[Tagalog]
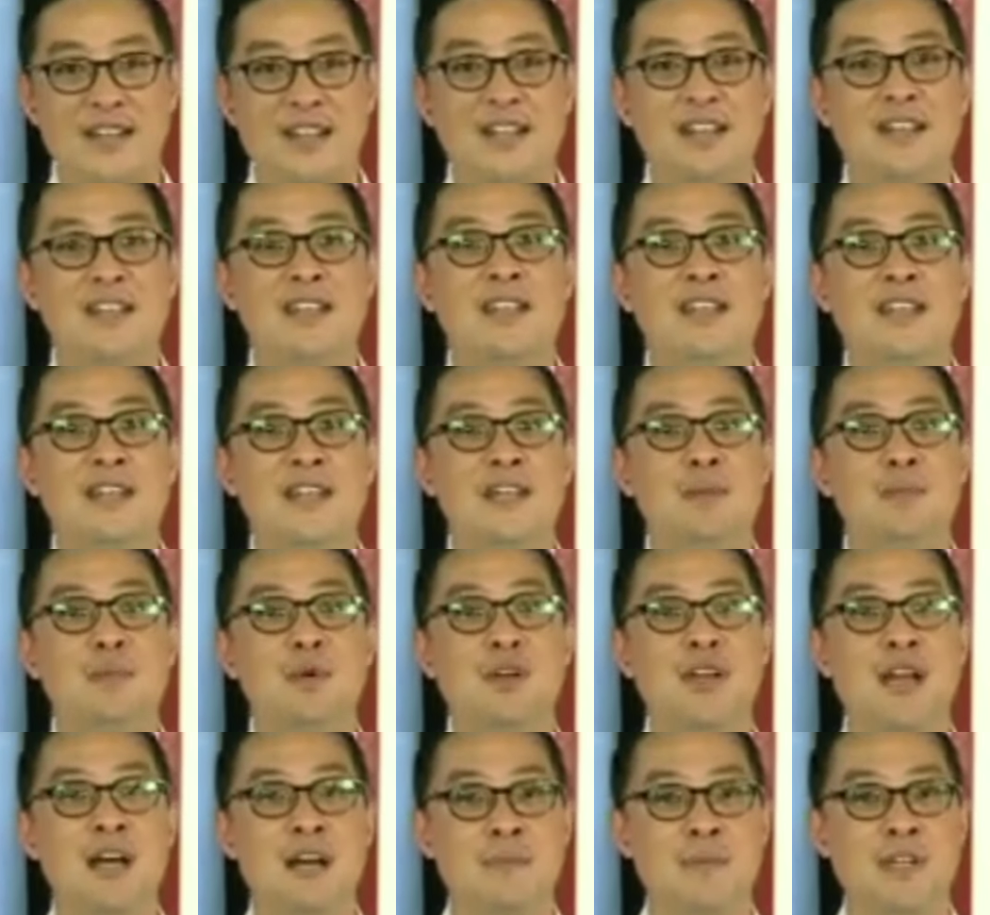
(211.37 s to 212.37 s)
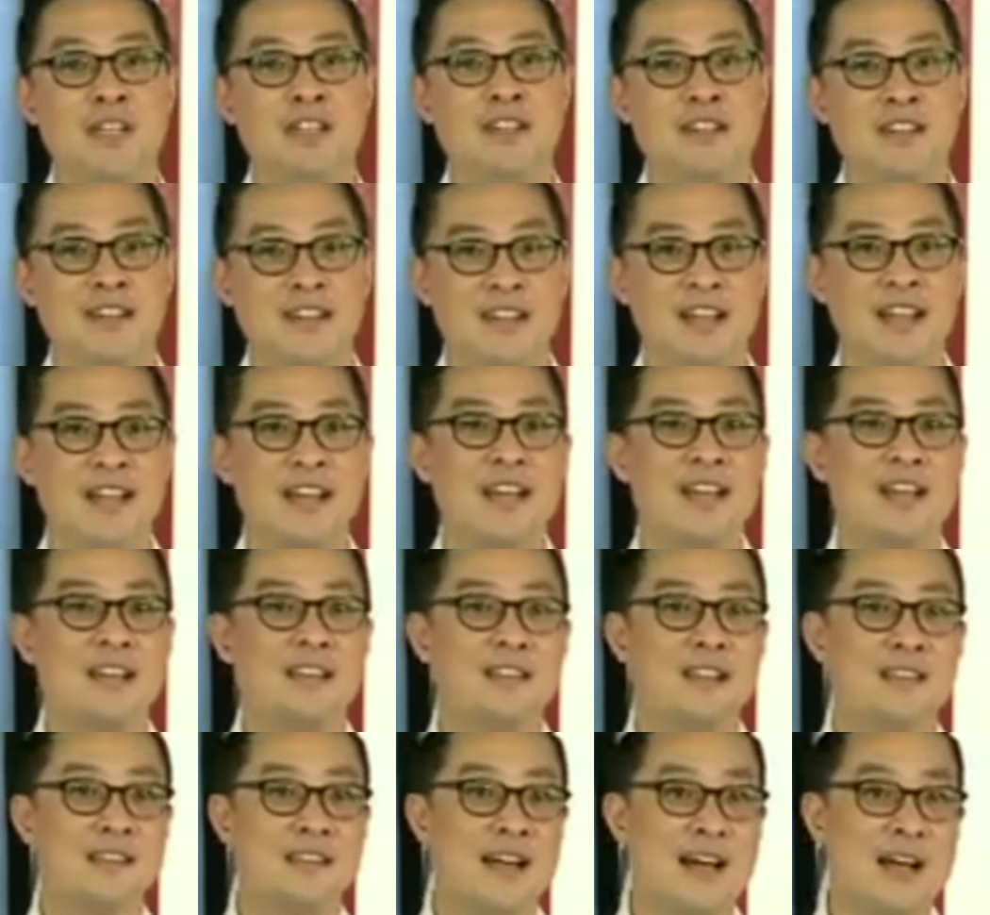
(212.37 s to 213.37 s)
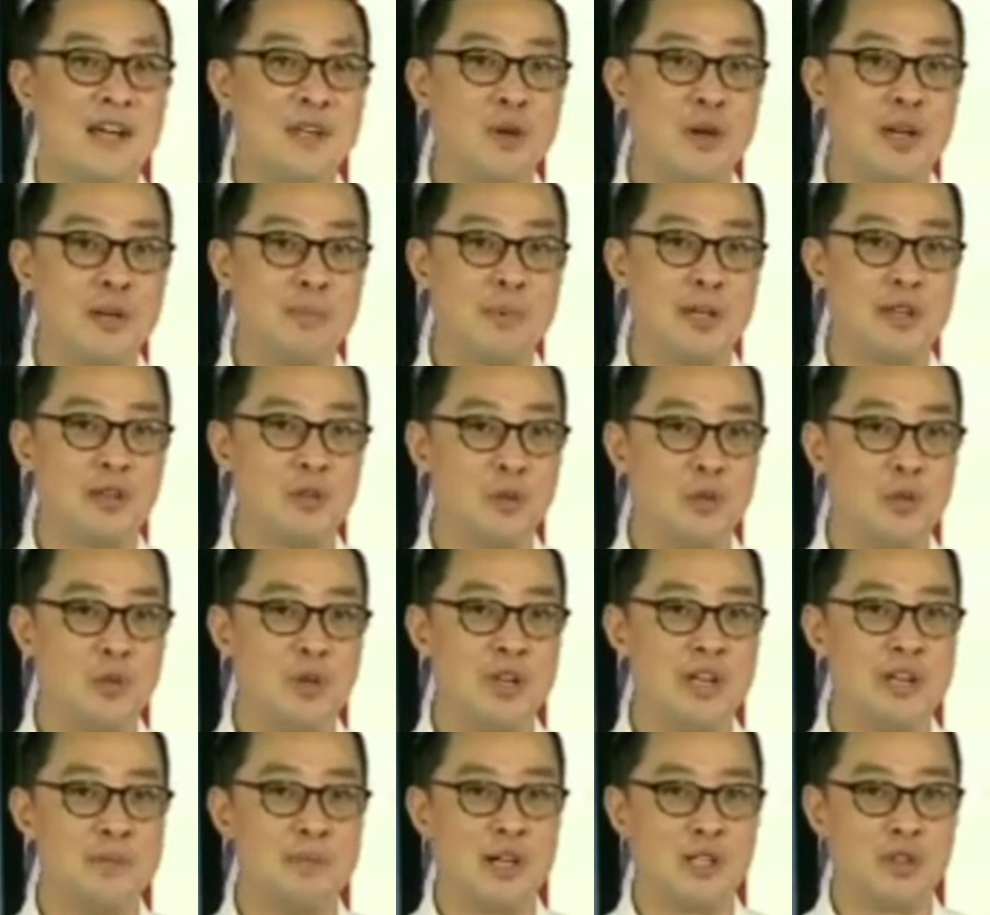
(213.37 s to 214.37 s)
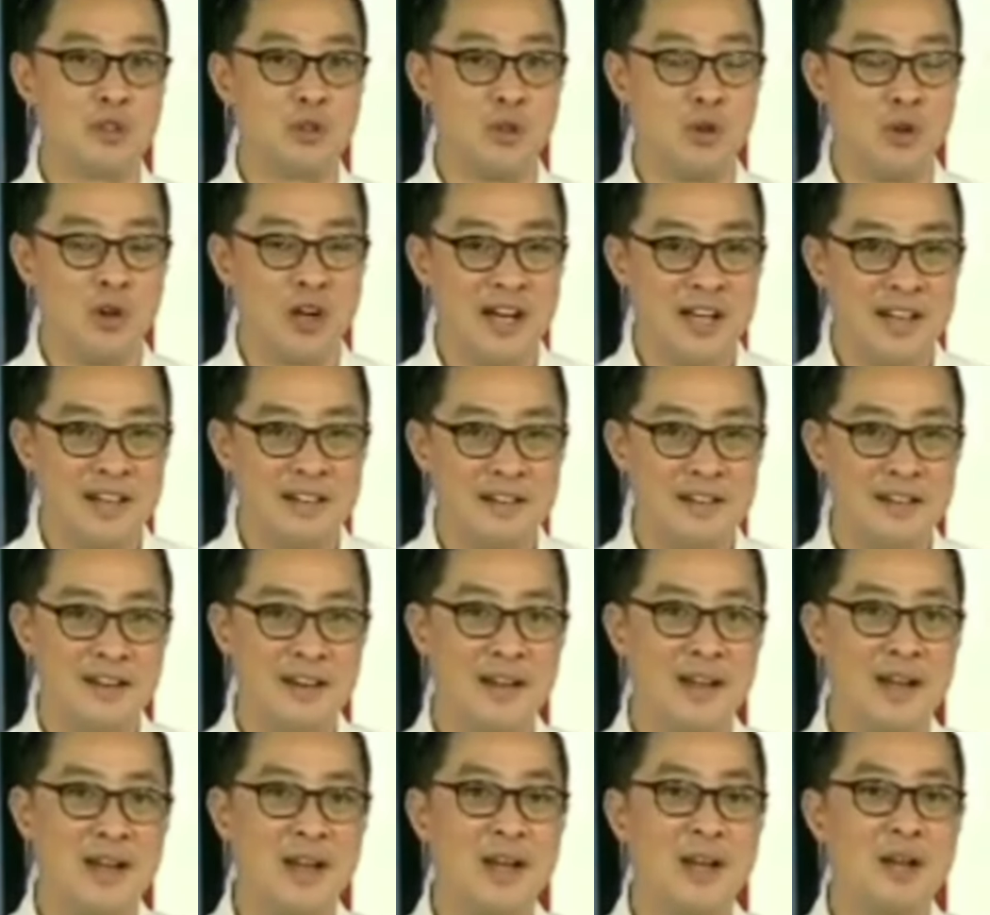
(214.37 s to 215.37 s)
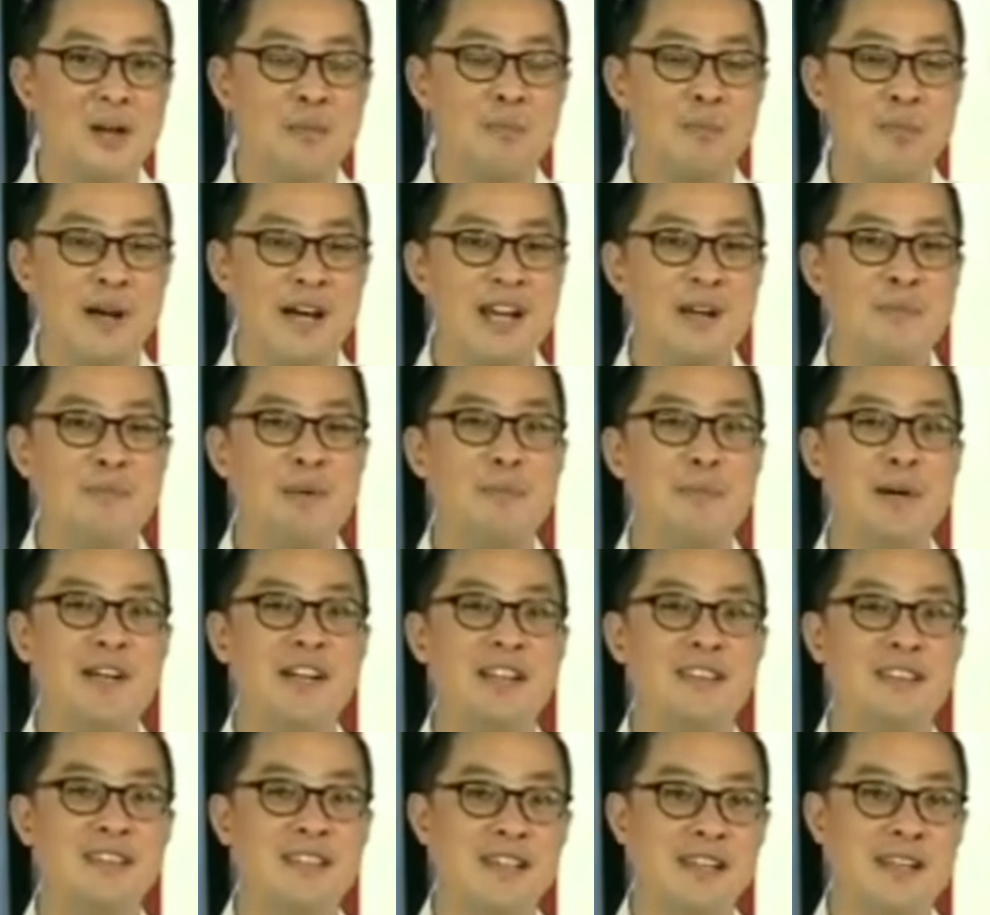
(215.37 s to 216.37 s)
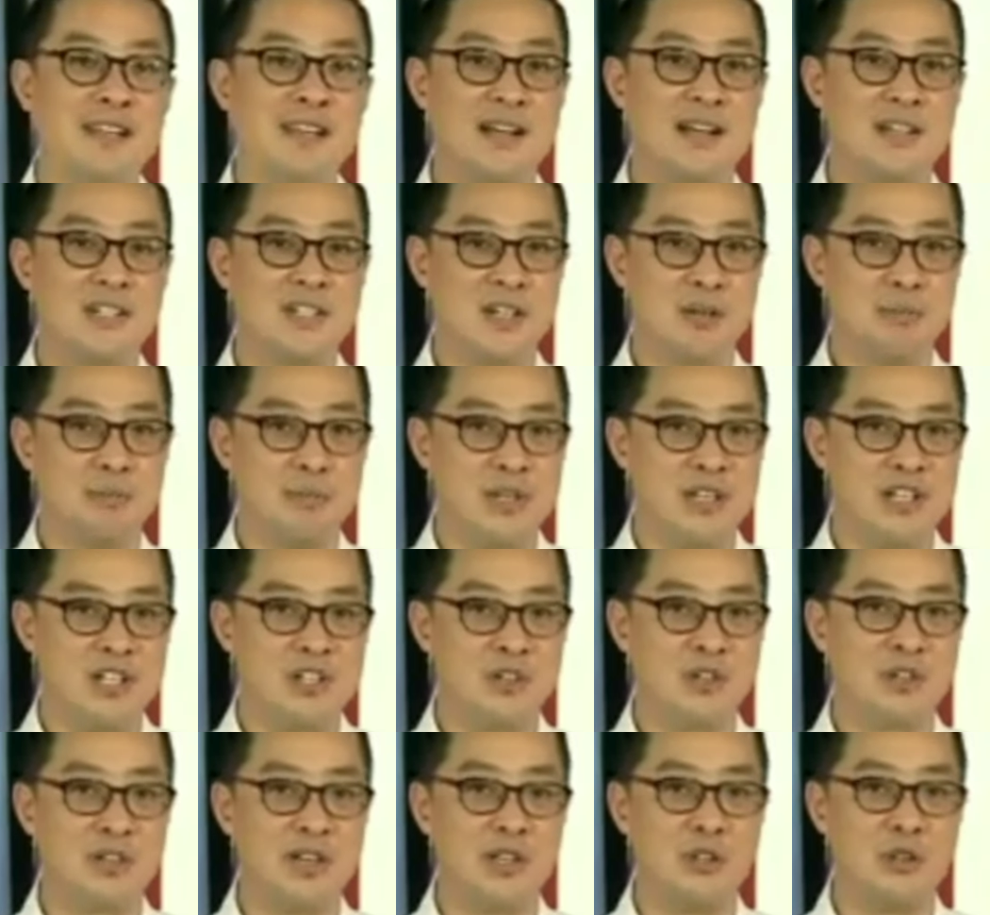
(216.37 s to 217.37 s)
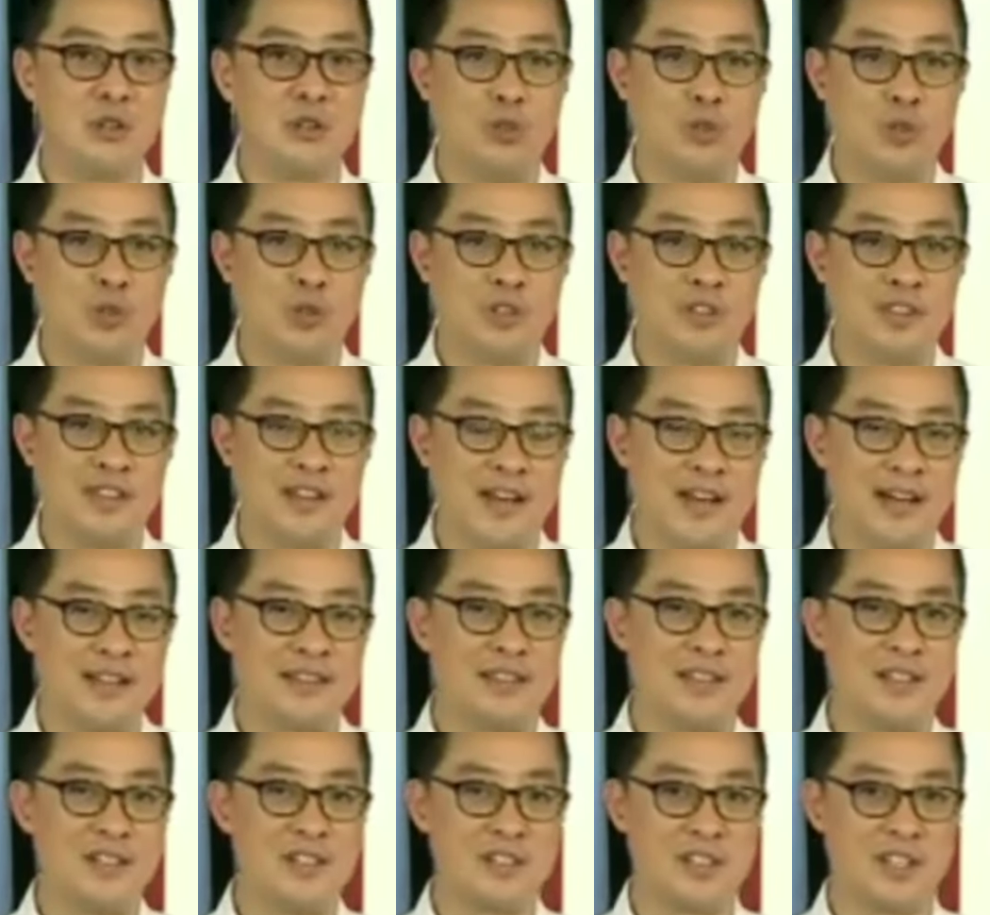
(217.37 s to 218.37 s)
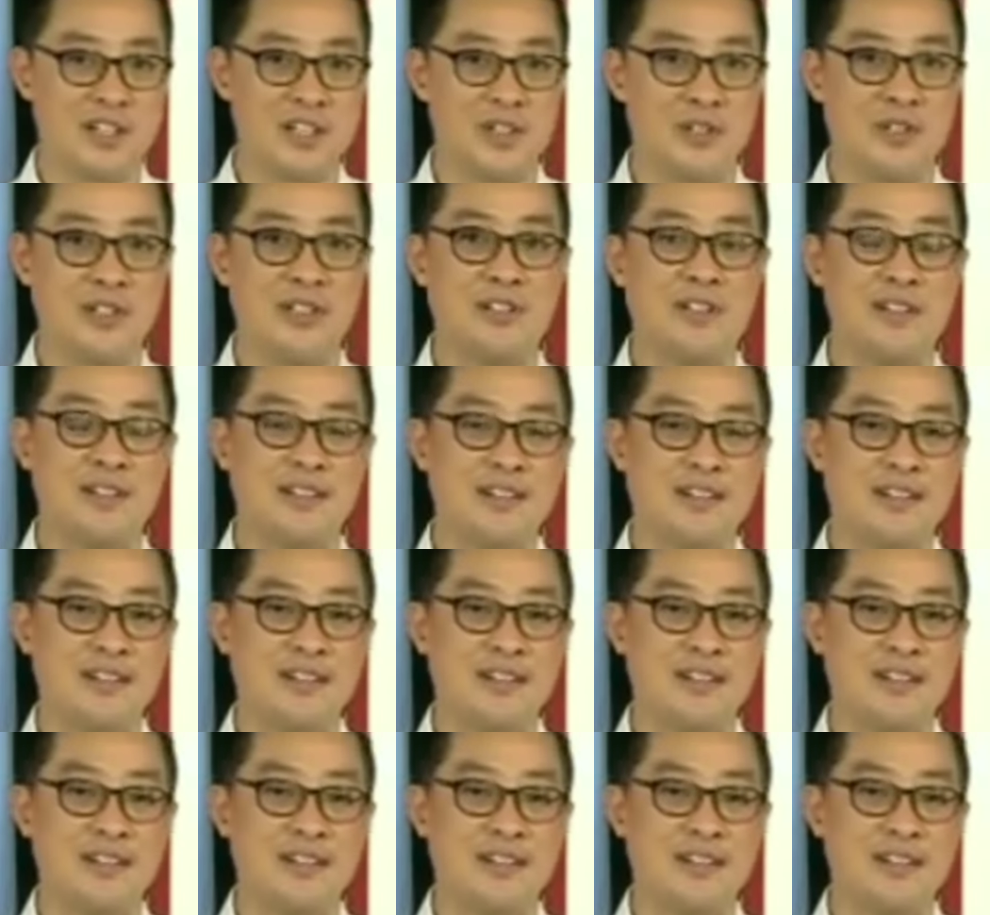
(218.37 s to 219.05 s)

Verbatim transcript: hinihingi po namin na tayo ay patuloy na magtulungan para mapanatili ang serbisyong na idudulot ng ating stasyon.